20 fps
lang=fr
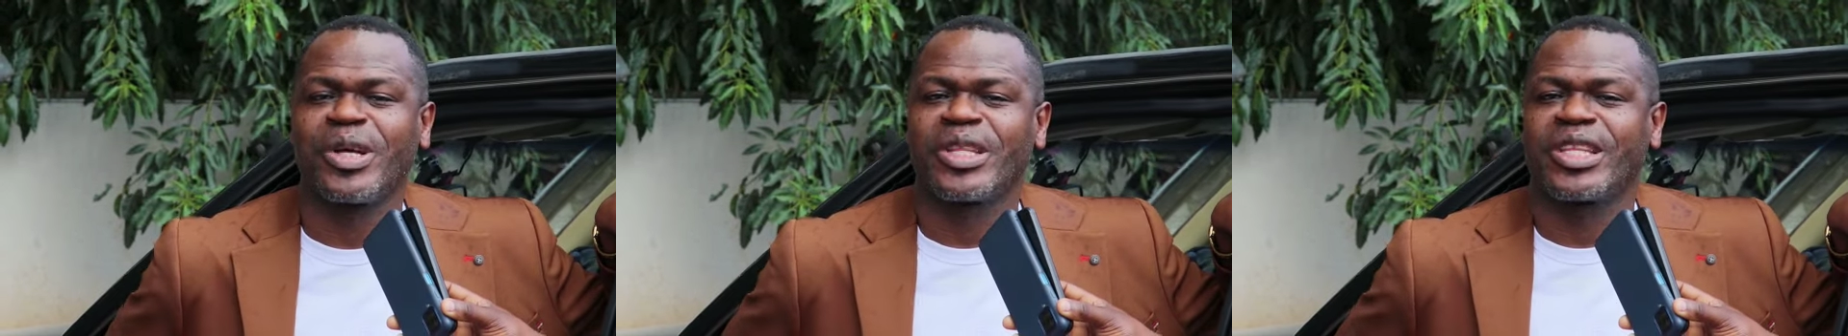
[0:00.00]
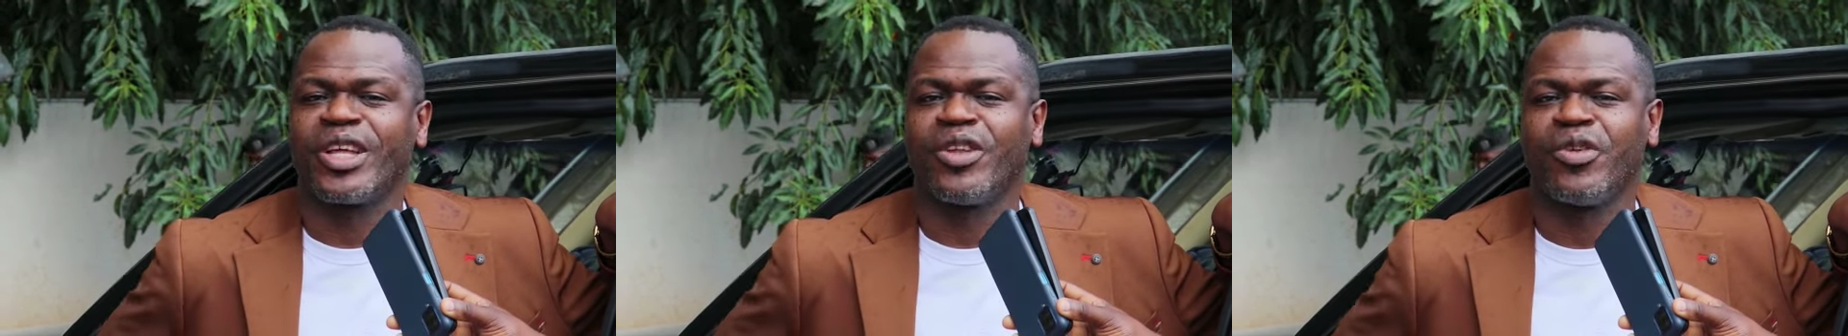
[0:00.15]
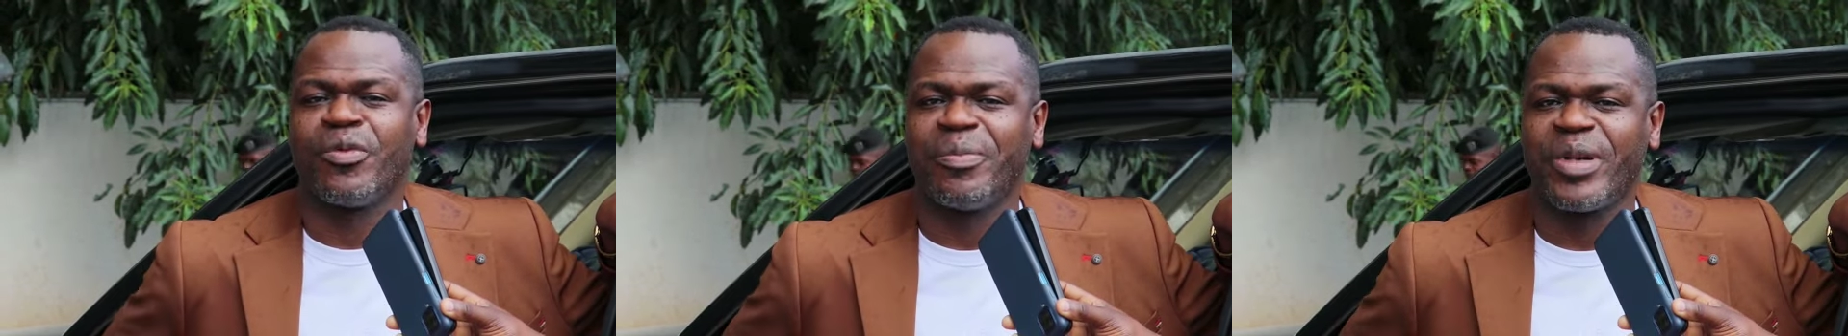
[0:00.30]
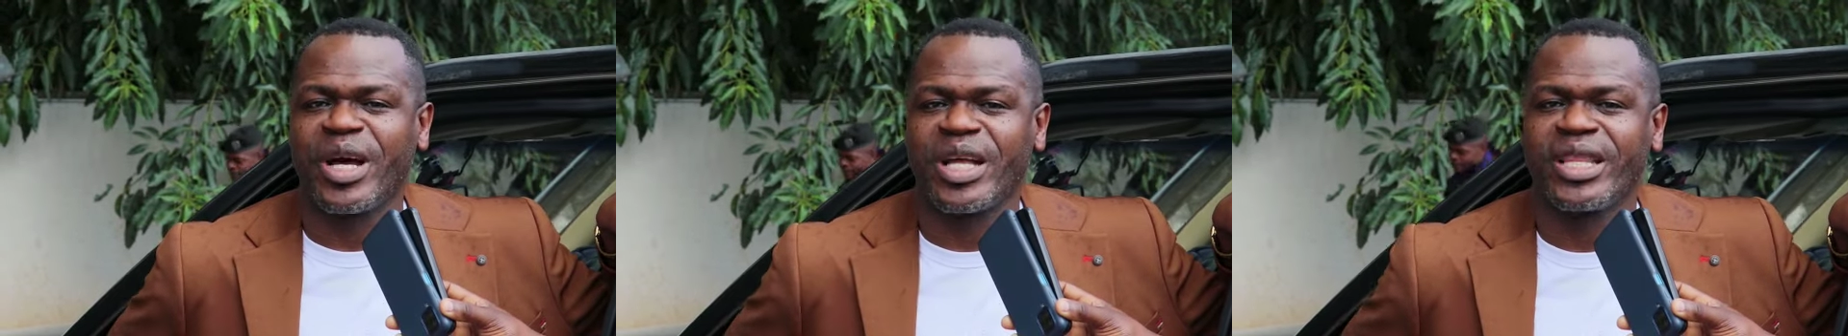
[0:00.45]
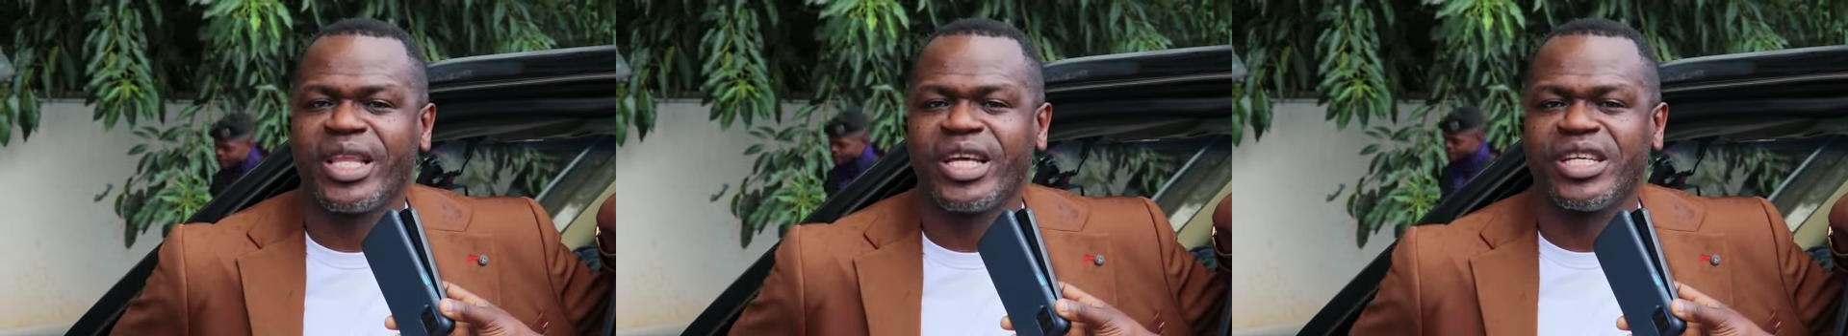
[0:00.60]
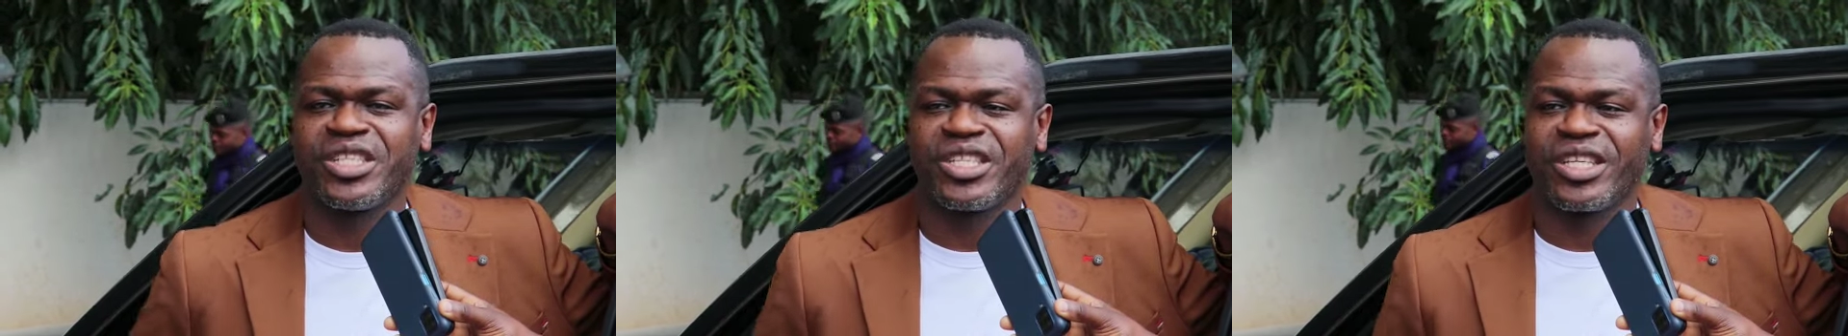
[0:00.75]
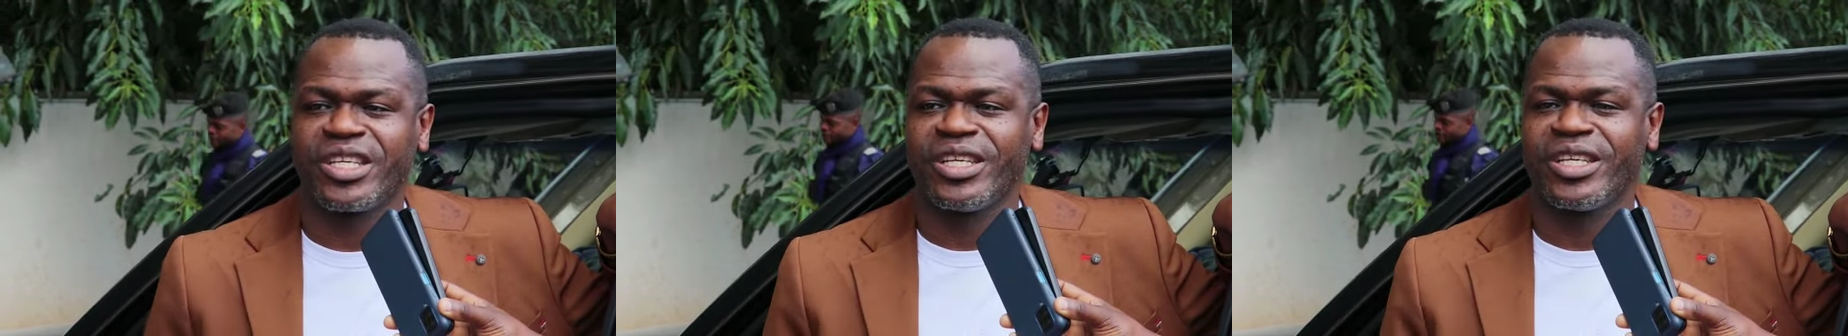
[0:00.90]
en train de
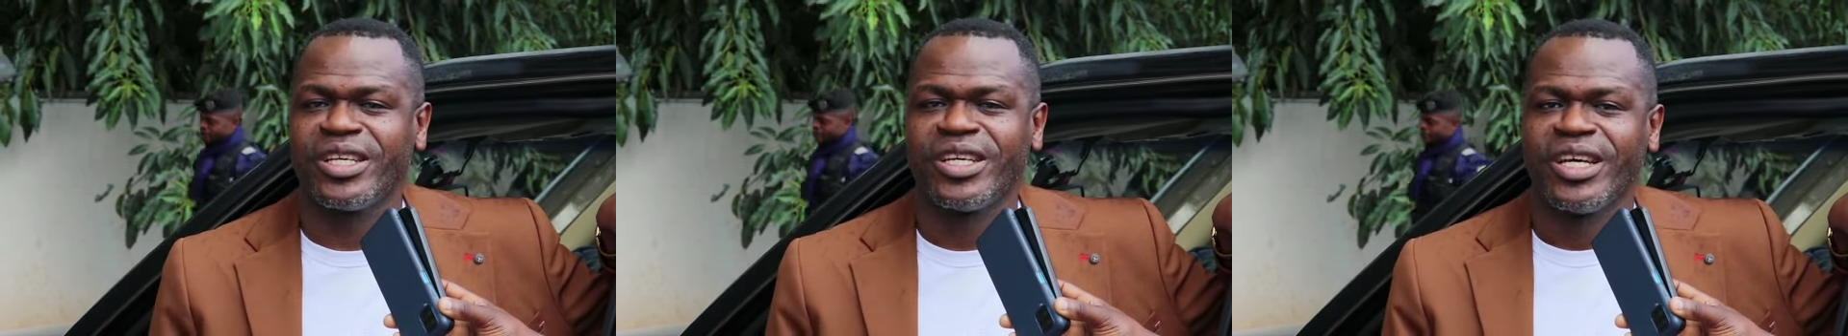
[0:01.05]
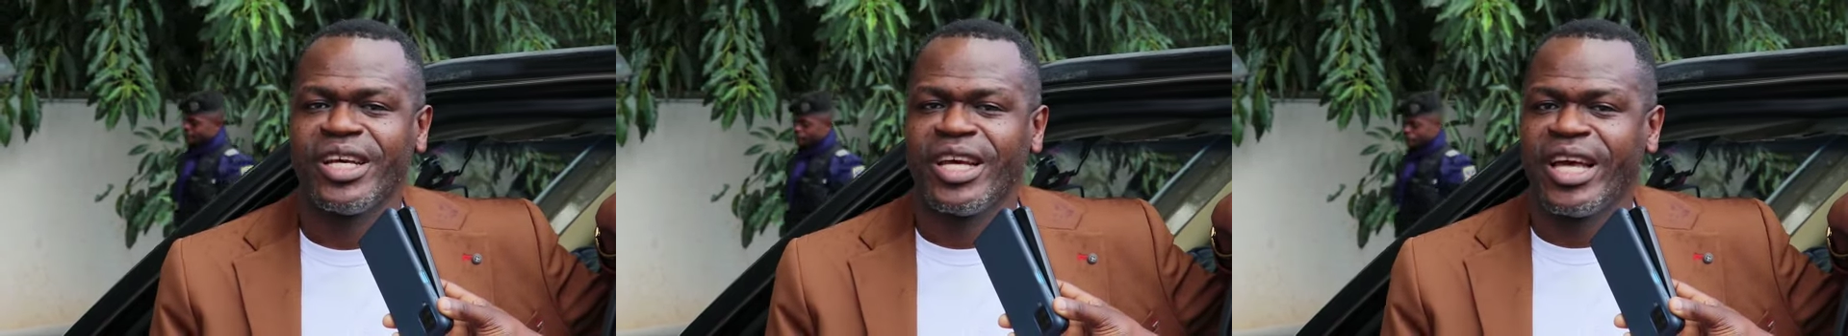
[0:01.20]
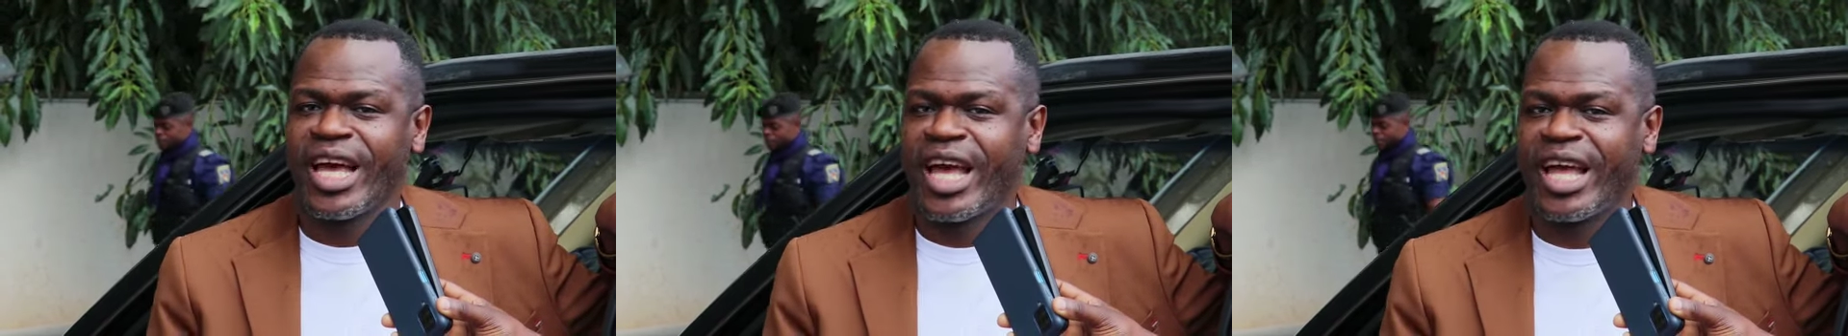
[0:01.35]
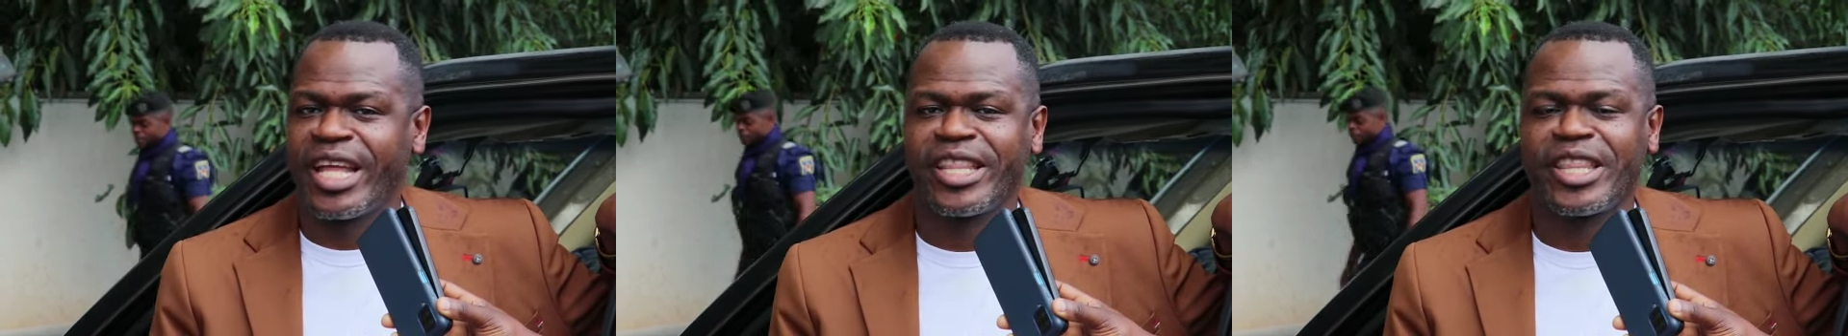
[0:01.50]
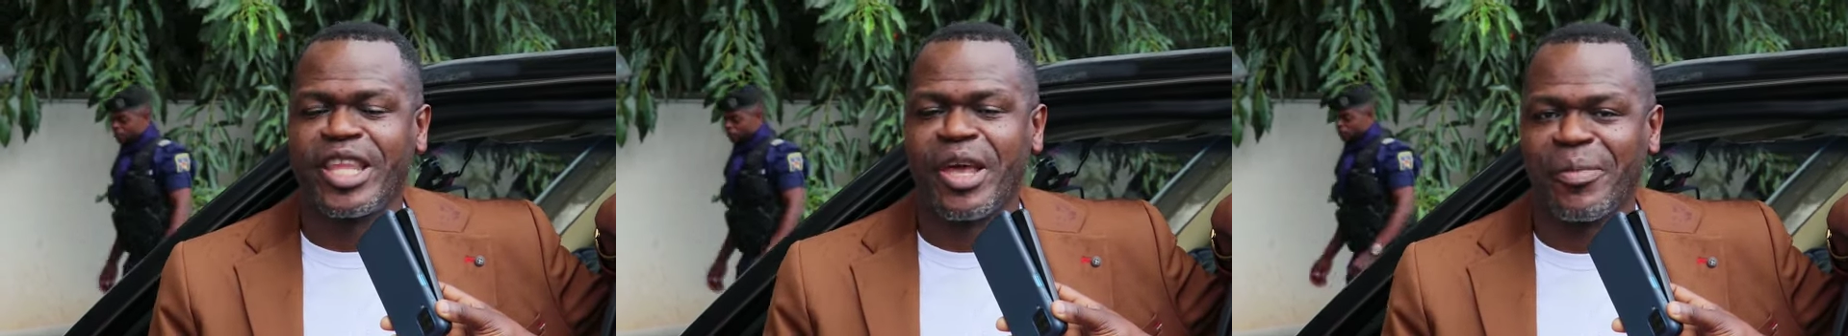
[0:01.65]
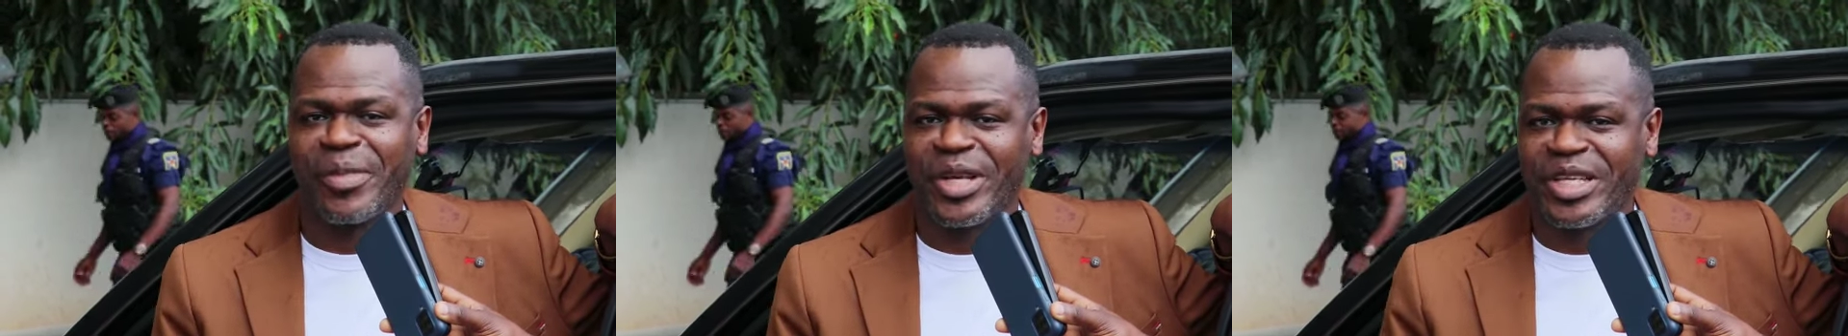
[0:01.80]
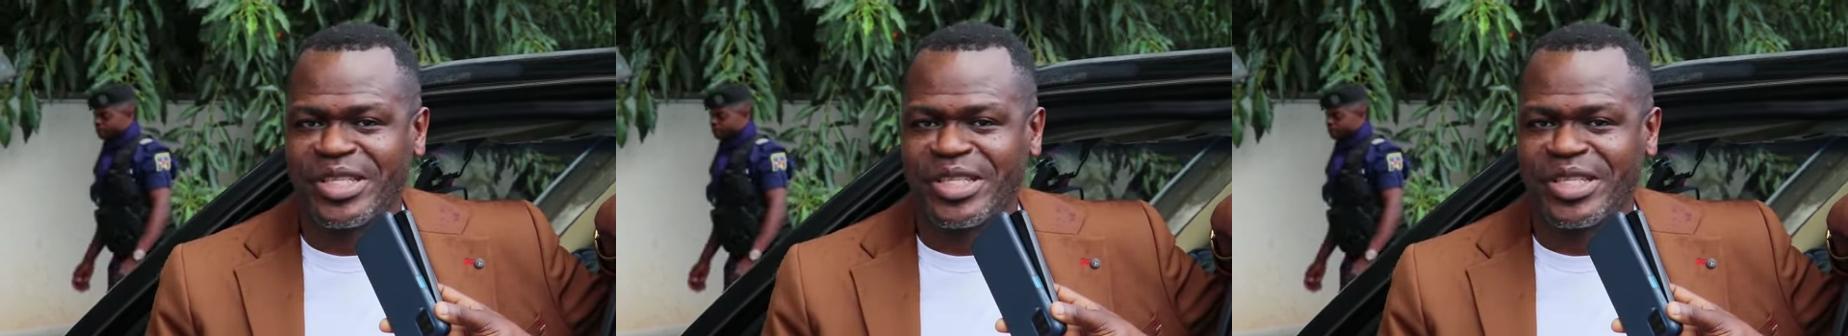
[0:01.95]
partager un thème